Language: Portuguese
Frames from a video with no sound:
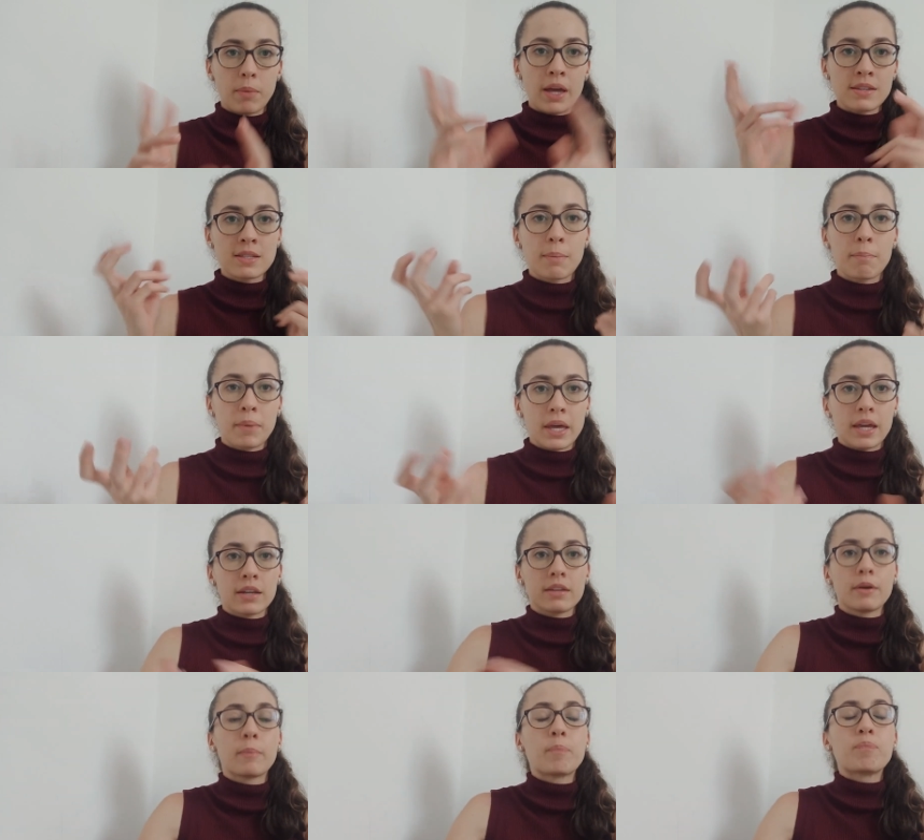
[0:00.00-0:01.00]
essa
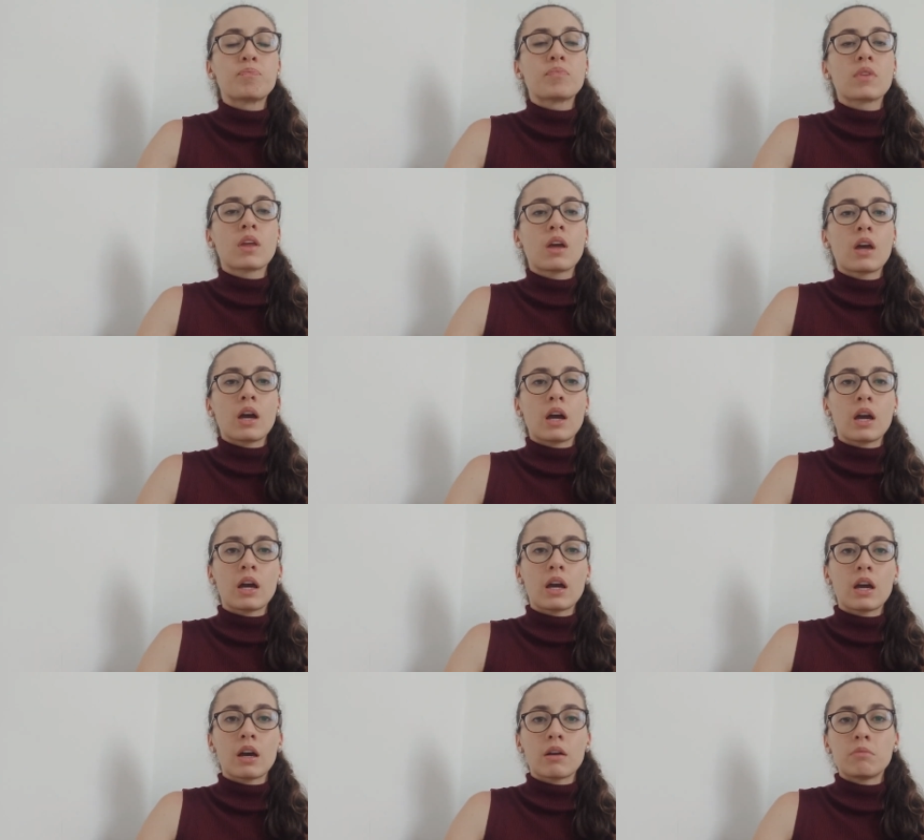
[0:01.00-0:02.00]
perda.
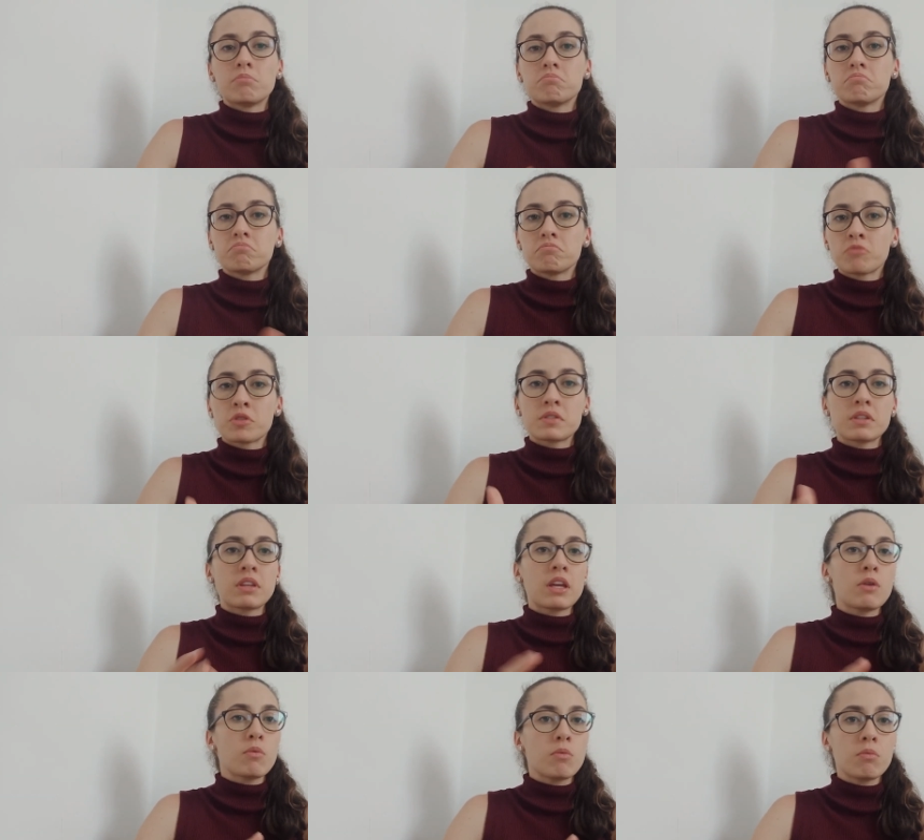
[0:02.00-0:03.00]
É, você
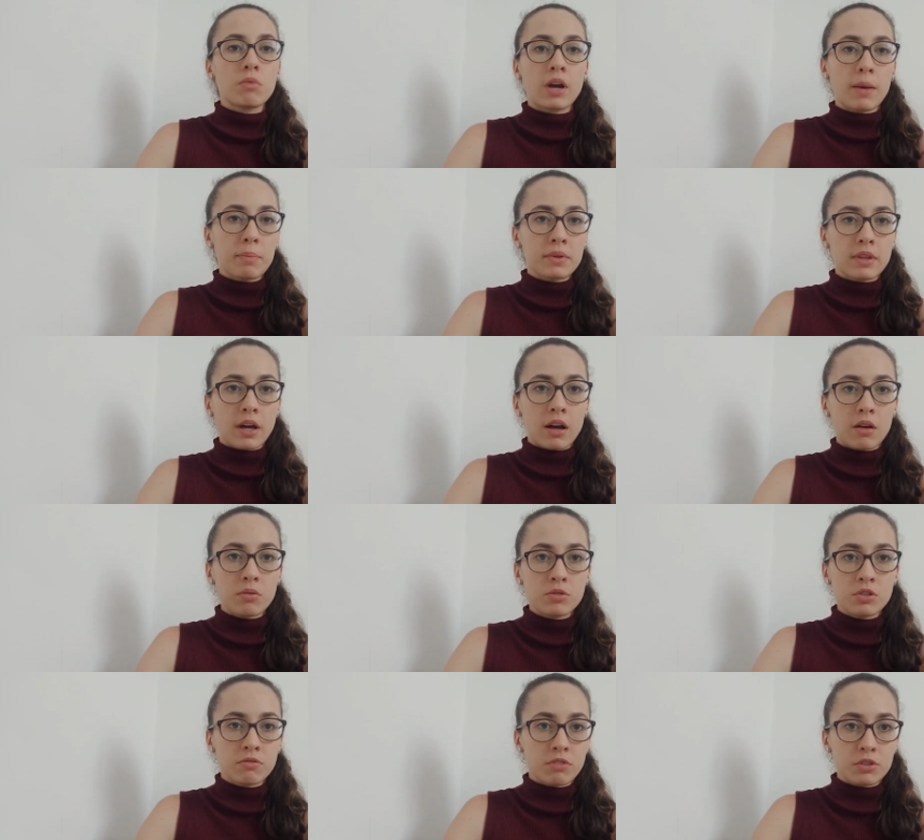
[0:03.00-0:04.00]
tem um
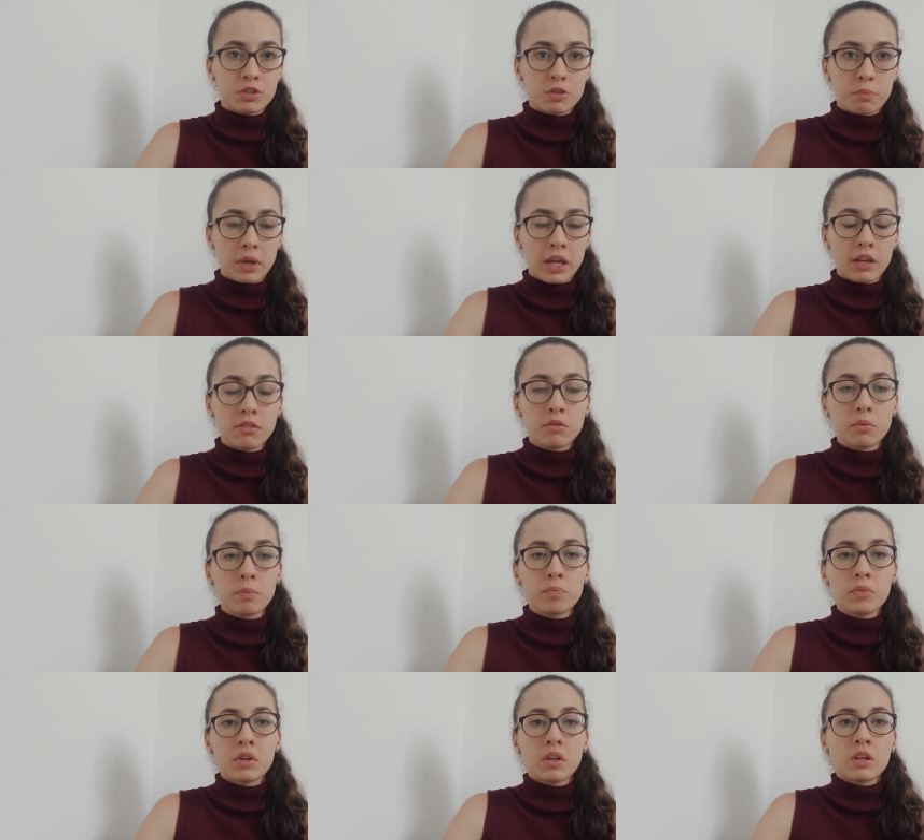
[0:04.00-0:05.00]
capital de
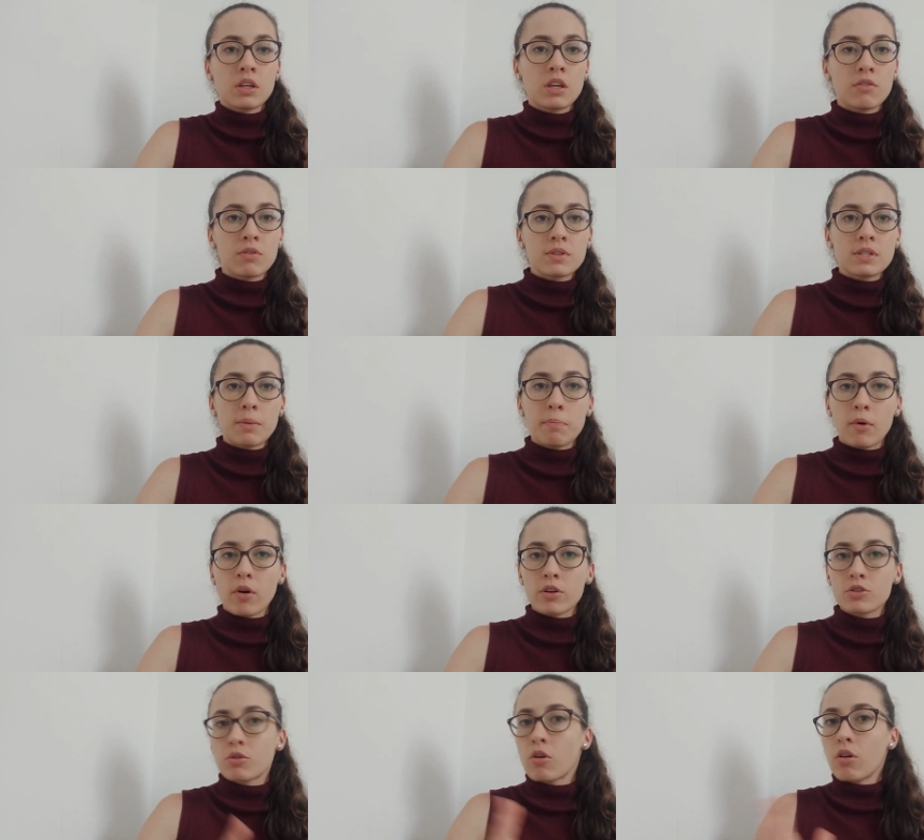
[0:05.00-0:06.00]
investimento que você
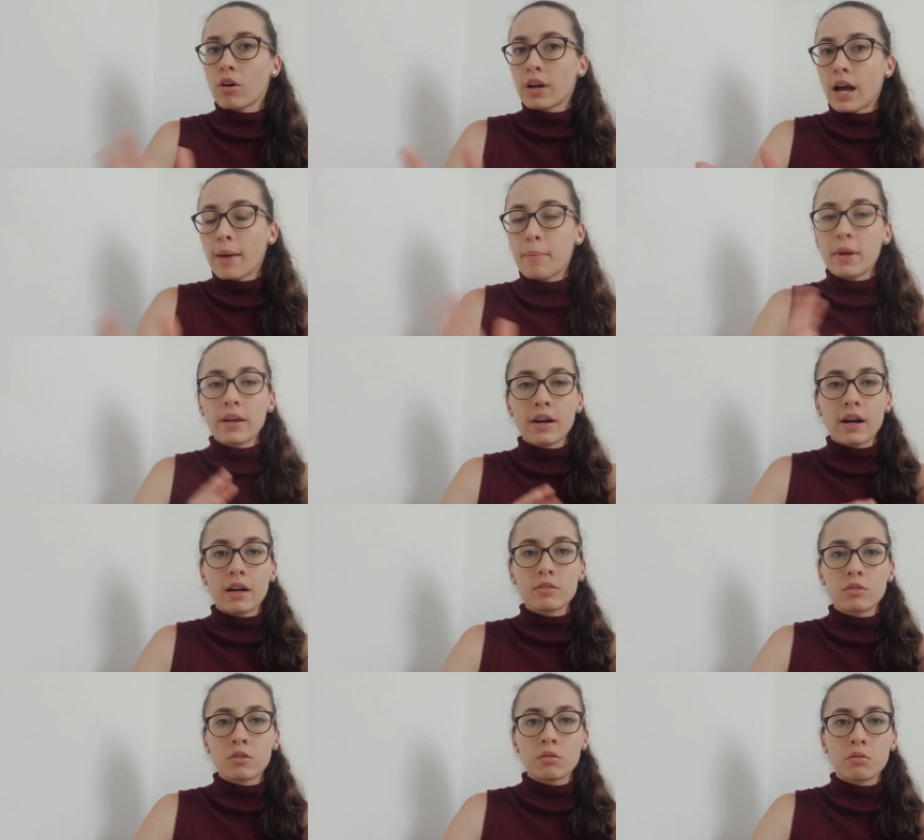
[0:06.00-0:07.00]
pode colocar
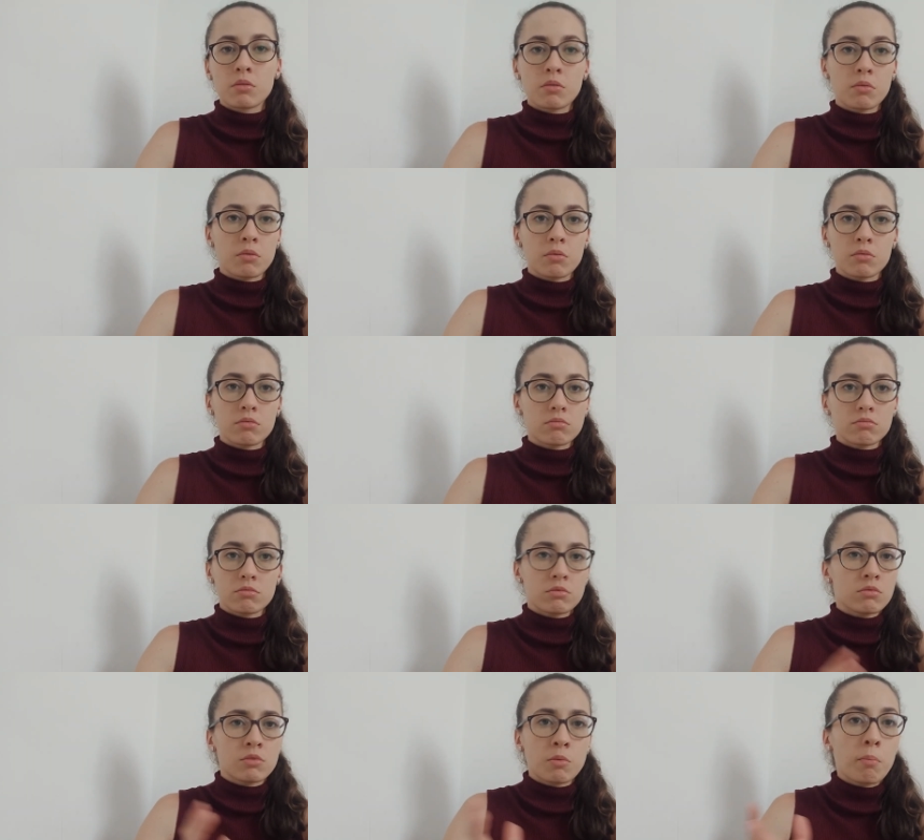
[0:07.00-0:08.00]
aplicado no,
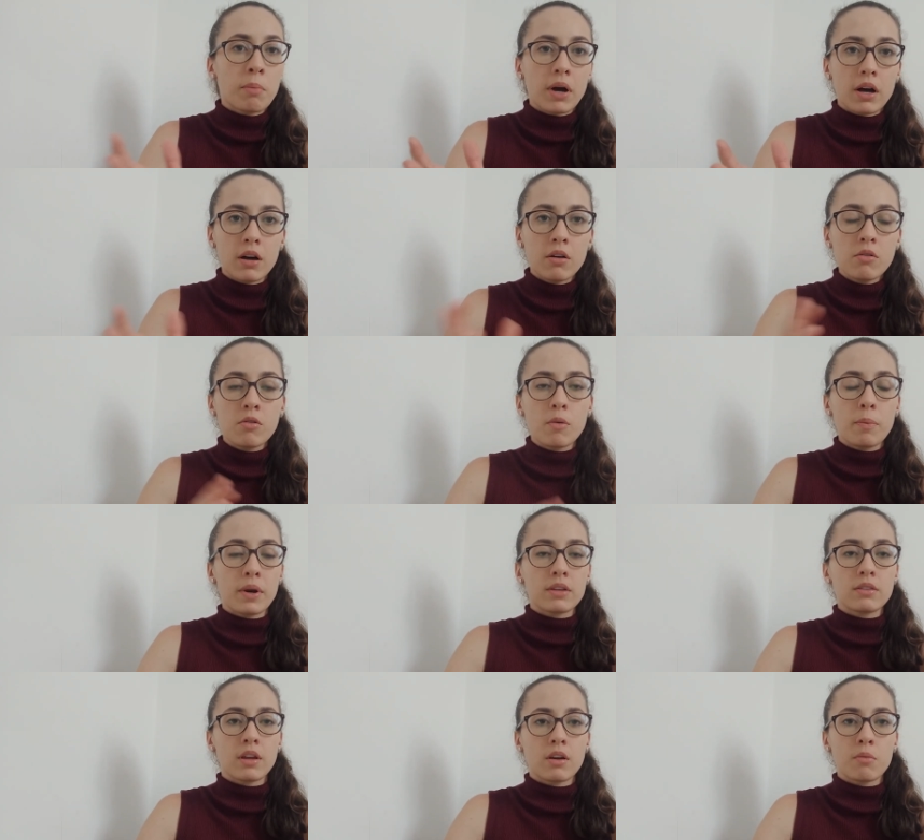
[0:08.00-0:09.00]
num banco
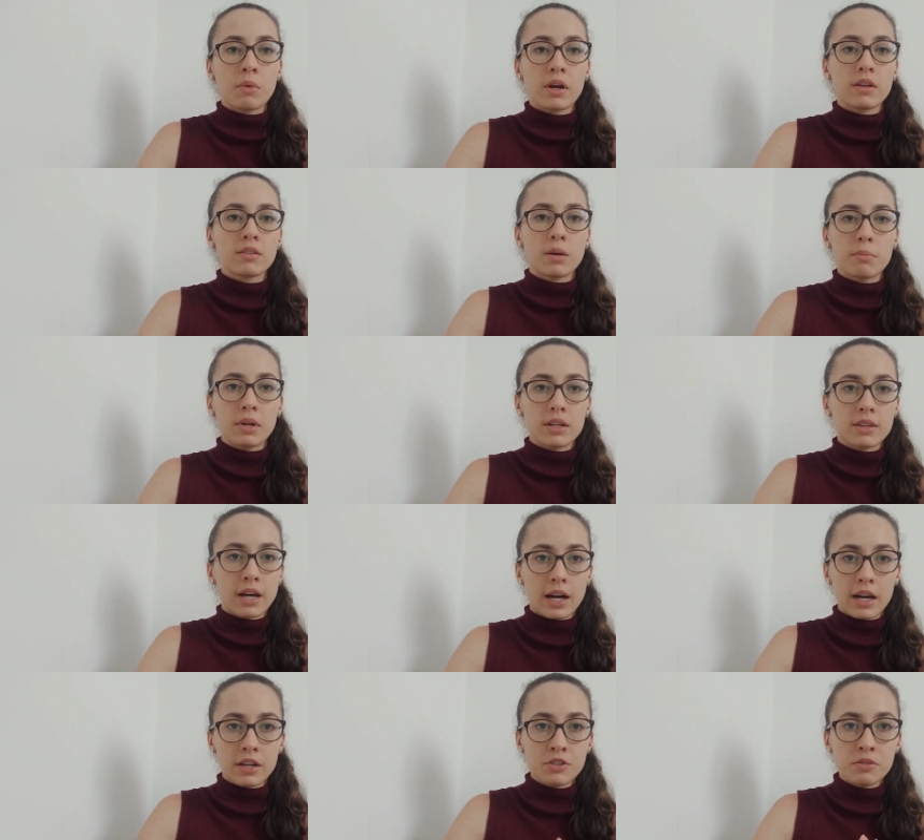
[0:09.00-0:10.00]
para ter uma
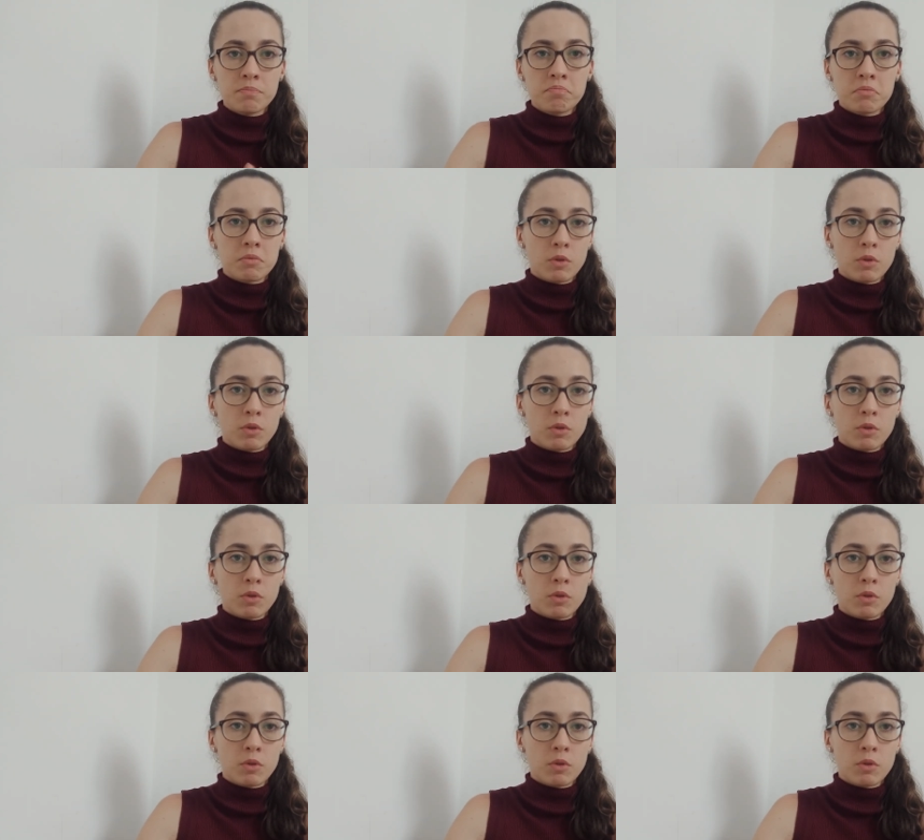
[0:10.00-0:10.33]
rentabilidade,